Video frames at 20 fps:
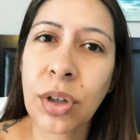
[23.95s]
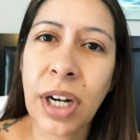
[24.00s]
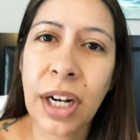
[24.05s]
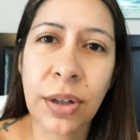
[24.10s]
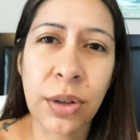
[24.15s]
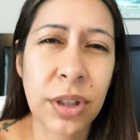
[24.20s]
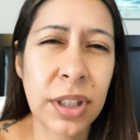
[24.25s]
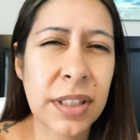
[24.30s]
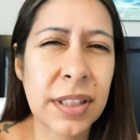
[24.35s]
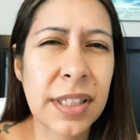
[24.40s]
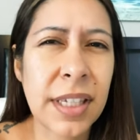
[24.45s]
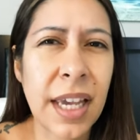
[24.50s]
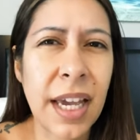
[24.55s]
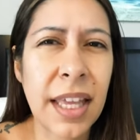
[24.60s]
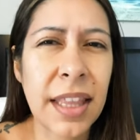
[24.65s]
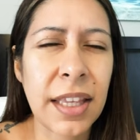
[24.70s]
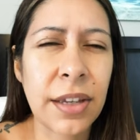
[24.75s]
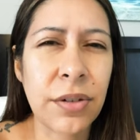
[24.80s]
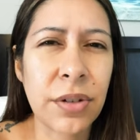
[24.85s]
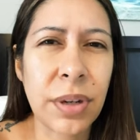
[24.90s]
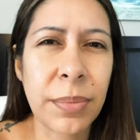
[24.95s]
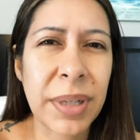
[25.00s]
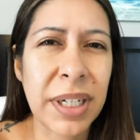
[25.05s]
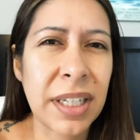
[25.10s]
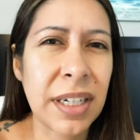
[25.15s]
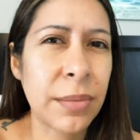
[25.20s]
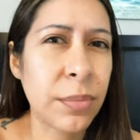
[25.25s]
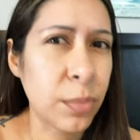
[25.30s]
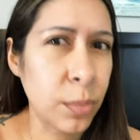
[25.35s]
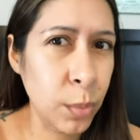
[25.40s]
la noticia de una
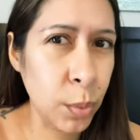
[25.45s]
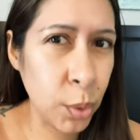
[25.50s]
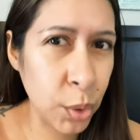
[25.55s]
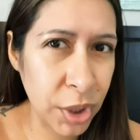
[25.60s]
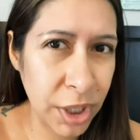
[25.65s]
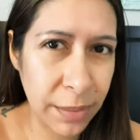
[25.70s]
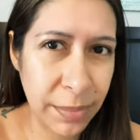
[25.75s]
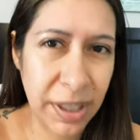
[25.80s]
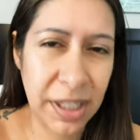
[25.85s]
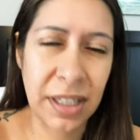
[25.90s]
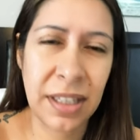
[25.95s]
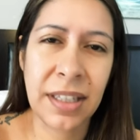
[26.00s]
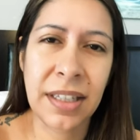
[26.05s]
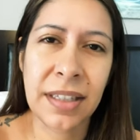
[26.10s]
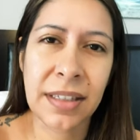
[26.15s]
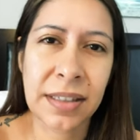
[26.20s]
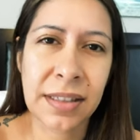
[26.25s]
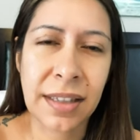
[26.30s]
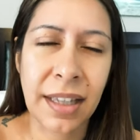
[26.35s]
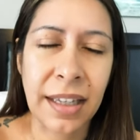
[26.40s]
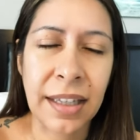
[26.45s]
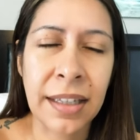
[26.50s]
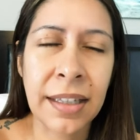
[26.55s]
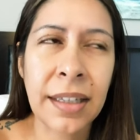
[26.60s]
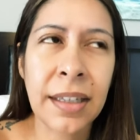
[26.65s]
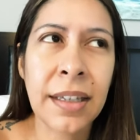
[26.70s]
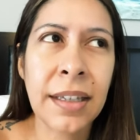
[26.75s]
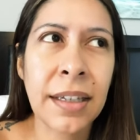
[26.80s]
manera muy amarillista.